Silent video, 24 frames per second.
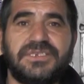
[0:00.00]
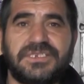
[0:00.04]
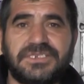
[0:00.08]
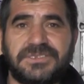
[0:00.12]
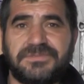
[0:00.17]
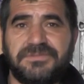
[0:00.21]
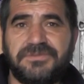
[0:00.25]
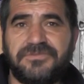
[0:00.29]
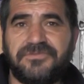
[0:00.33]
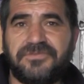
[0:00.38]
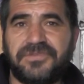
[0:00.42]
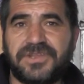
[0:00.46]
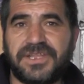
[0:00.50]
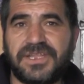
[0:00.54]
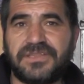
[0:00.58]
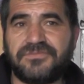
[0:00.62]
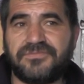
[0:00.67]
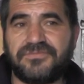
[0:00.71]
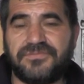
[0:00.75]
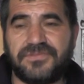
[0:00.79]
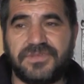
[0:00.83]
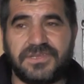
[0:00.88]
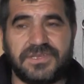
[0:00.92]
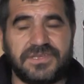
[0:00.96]
İsmim Fırat.
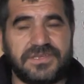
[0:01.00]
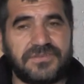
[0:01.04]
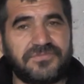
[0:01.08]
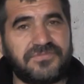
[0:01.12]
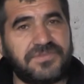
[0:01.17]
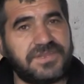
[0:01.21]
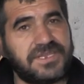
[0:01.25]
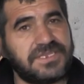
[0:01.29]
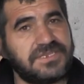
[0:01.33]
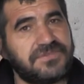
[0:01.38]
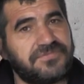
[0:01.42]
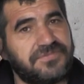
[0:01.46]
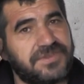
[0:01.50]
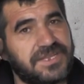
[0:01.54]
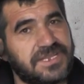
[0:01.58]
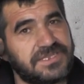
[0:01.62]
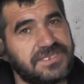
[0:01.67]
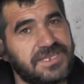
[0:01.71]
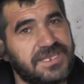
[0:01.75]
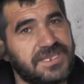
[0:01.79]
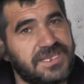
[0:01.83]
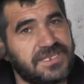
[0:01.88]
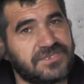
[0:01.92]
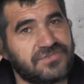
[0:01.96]
E, ee, Freni
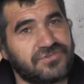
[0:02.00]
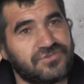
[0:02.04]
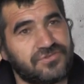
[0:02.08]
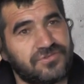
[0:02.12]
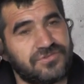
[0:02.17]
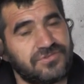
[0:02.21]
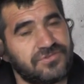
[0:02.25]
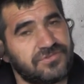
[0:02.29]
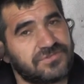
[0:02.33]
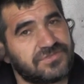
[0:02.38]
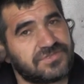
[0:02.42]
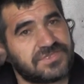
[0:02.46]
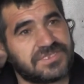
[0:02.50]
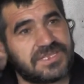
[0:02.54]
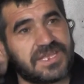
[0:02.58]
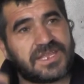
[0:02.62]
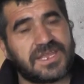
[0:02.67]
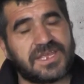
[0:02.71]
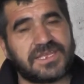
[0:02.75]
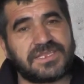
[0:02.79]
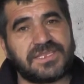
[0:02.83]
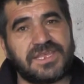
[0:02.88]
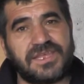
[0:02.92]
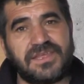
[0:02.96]
Fırat diye geçiyor
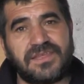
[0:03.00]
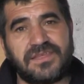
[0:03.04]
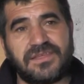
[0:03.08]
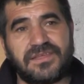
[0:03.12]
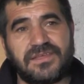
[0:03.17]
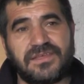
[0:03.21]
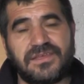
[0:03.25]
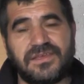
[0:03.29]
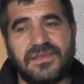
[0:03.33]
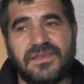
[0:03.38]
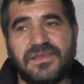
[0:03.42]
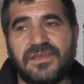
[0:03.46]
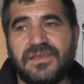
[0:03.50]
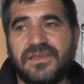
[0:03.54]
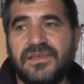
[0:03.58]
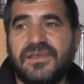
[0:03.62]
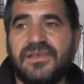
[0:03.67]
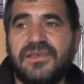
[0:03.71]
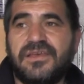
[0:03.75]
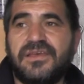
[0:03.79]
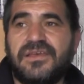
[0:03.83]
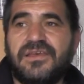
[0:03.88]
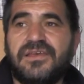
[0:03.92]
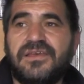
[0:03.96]
sanayide.
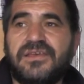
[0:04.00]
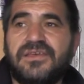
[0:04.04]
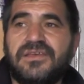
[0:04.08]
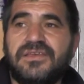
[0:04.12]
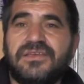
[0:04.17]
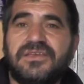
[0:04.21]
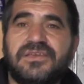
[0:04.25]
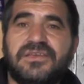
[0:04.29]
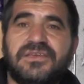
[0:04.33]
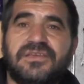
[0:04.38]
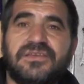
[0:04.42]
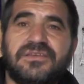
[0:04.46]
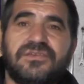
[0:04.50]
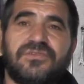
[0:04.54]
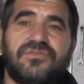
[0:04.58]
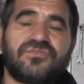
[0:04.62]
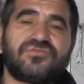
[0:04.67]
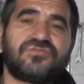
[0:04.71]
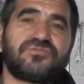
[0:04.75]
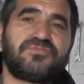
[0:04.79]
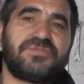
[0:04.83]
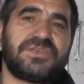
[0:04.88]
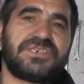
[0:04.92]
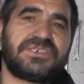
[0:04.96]
E, ee,
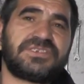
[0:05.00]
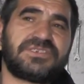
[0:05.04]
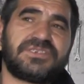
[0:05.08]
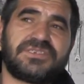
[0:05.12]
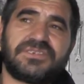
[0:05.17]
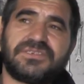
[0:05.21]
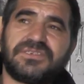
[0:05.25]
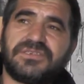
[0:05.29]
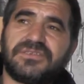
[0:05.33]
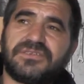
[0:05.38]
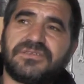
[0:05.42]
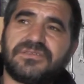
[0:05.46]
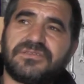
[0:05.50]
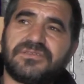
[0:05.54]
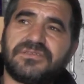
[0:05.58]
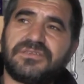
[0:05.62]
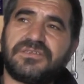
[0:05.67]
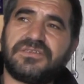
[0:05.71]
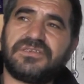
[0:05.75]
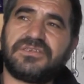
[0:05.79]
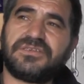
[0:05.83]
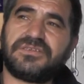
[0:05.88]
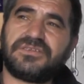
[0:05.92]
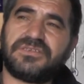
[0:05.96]
35
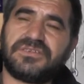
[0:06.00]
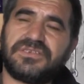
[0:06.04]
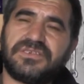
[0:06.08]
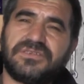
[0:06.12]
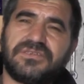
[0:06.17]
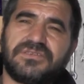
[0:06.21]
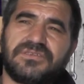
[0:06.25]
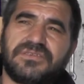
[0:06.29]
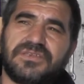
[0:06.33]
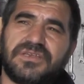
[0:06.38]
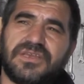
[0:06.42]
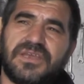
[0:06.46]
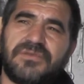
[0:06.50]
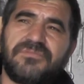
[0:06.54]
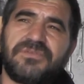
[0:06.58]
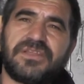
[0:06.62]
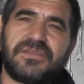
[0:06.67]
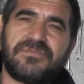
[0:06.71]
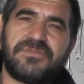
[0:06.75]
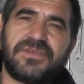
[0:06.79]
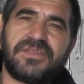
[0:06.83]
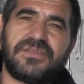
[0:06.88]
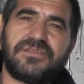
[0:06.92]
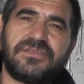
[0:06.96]

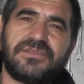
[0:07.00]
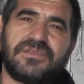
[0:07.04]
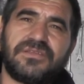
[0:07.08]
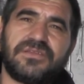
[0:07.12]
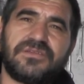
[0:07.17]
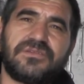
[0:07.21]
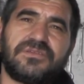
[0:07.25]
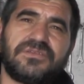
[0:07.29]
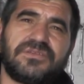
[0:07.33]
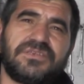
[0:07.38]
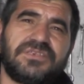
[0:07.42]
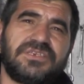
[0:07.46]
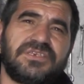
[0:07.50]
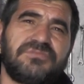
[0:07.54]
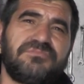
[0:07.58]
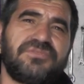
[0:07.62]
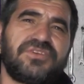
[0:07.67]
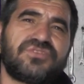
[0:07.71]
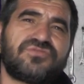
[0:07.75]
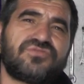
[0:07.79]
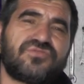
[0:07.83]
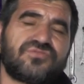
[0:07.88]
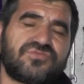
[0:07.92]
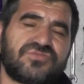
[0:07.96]
hemen hemen
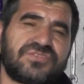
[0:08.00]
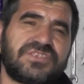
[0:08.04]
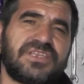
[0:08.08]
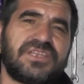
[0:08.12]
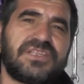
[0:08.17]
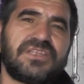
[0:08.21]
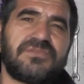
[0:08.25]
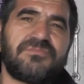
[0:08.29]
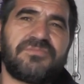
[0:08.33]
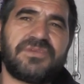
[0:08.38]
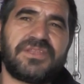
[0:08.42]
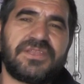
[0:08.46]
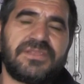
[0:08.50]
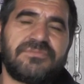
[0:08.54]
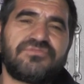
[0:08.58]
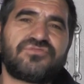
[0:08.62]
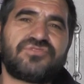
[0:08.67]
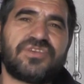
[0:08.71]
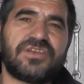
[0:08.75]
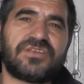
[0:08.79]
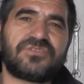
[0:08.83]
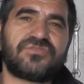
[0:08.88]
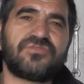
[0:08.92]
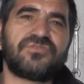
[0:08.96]
25-30 seneden beri
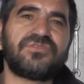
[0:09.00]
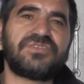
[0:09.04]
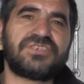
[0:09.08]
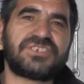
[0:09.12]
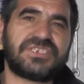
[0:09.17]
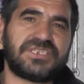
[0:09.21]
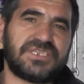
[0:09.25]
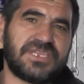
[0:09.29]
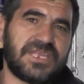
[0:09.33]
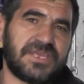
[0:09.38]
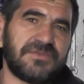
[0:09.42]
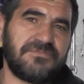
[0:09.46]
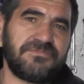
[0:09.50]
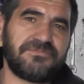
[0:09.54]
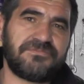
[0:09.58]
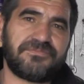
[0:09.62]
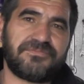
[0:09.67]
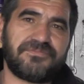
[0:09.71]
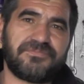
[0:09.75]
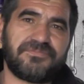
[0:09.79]
bu sektörün içindeyim.